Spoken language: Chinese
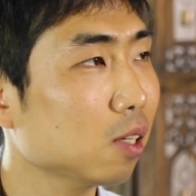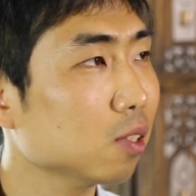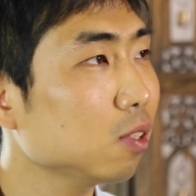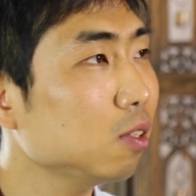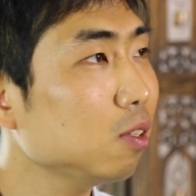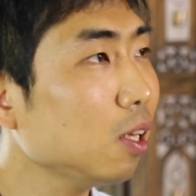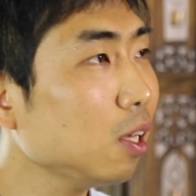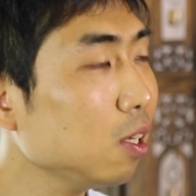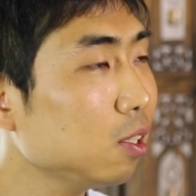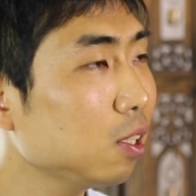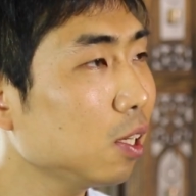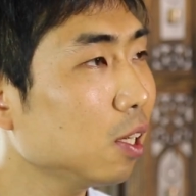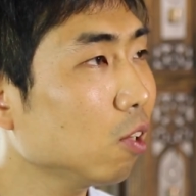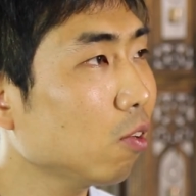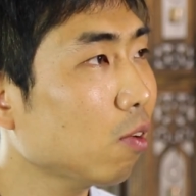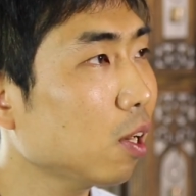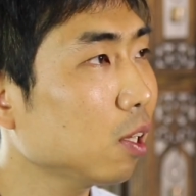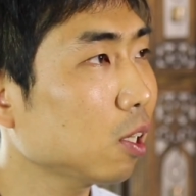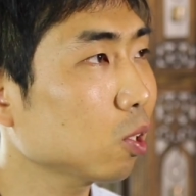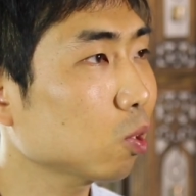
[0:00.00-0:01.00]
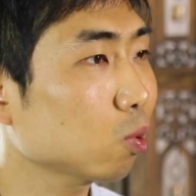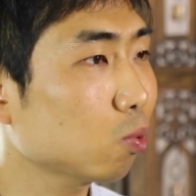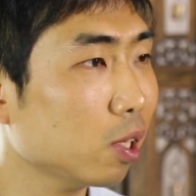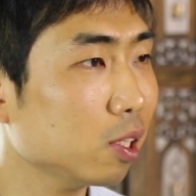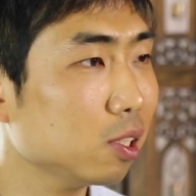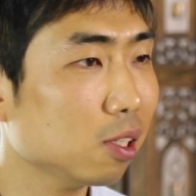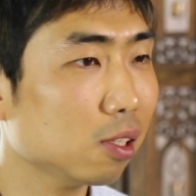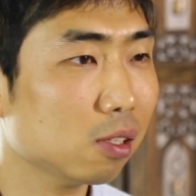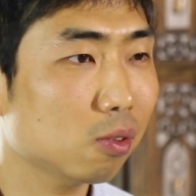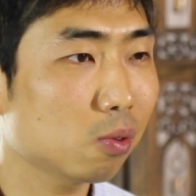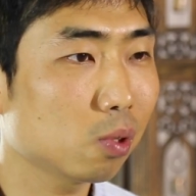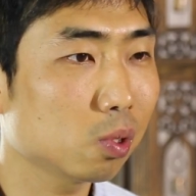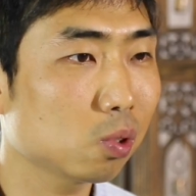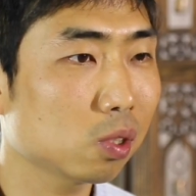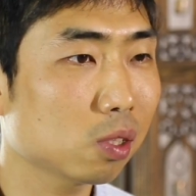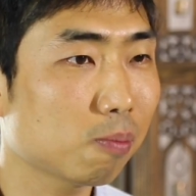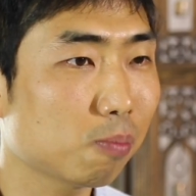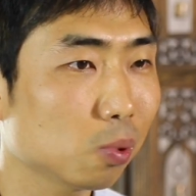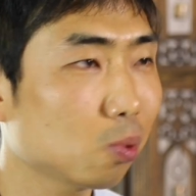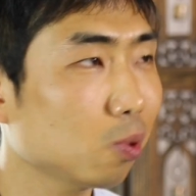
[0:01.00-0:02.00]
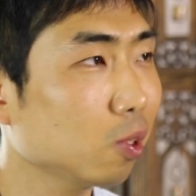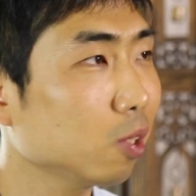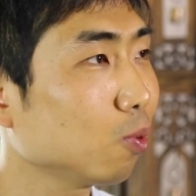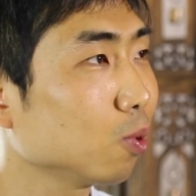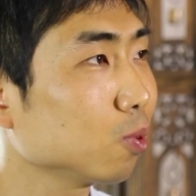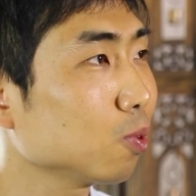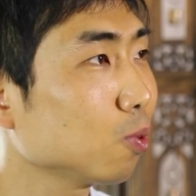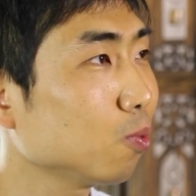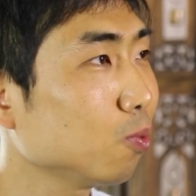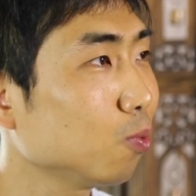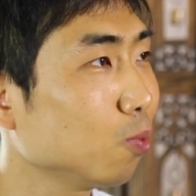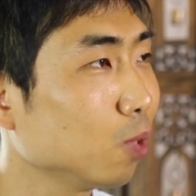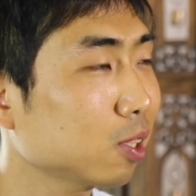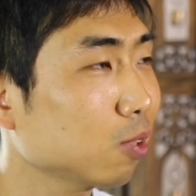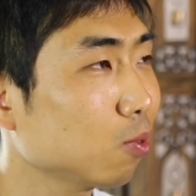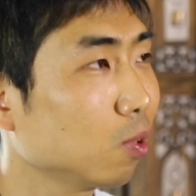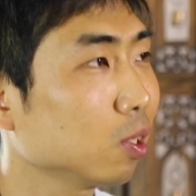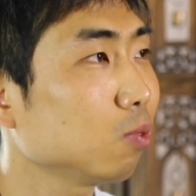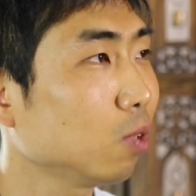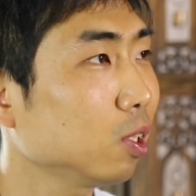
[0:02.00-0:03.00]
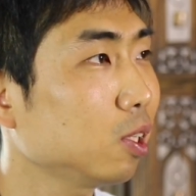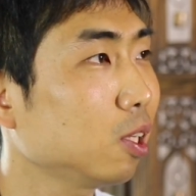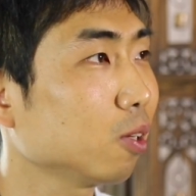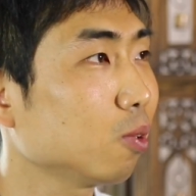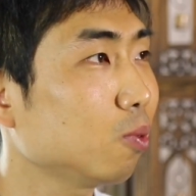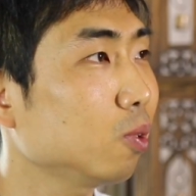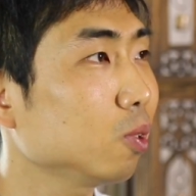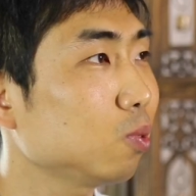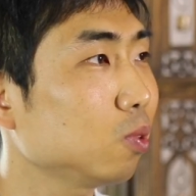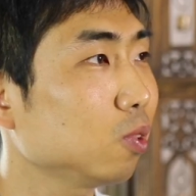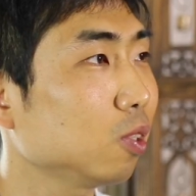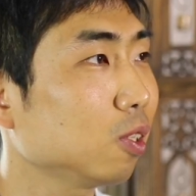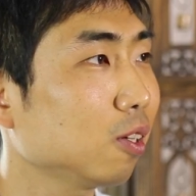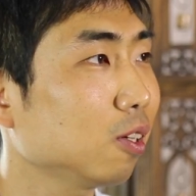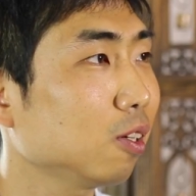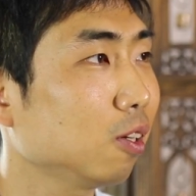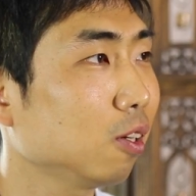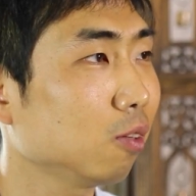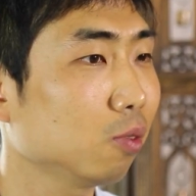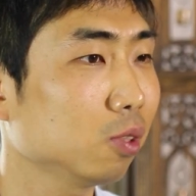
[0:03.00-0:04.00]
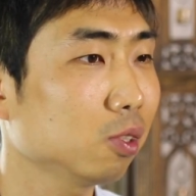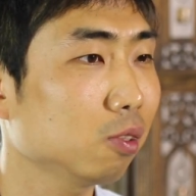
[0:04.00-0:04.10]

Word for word: 但是那一天的话呢，突然间我觉得不对，我说我我我得过去啊，